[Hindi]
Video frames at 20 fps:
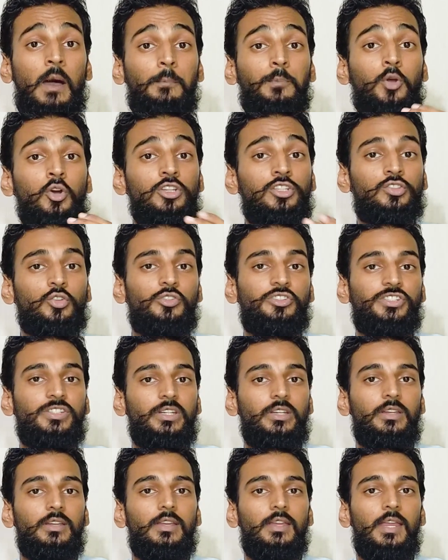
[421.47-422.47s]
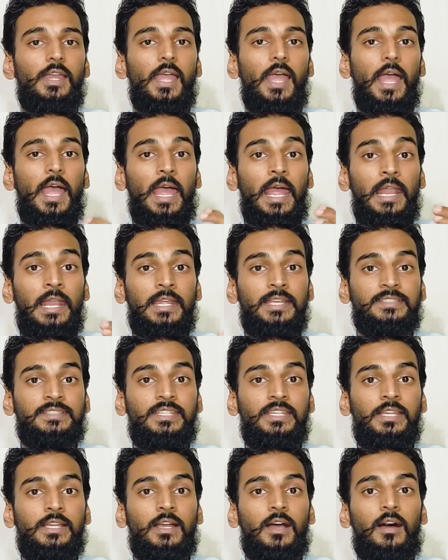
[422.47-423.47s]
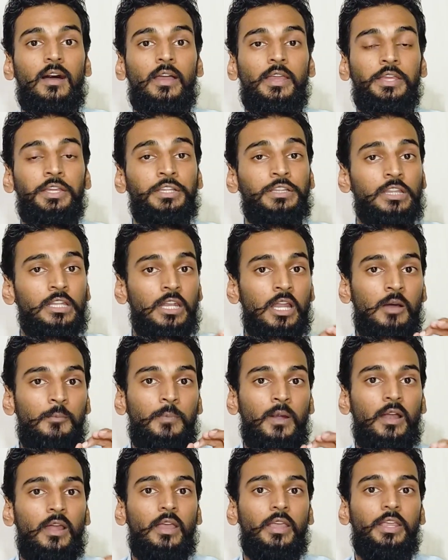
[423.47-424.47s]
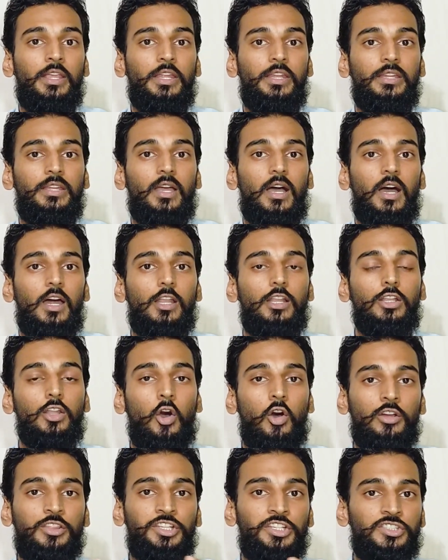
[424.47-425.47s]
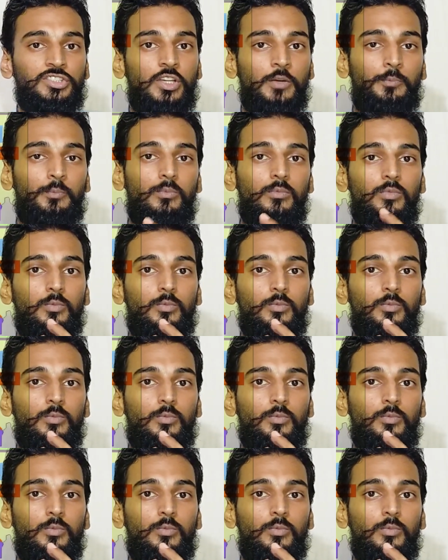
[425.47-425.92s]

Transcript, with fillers: अब आप खुद सोचिए एल का इतना बड़ा एरिया नॉर्थ ईस्ट तो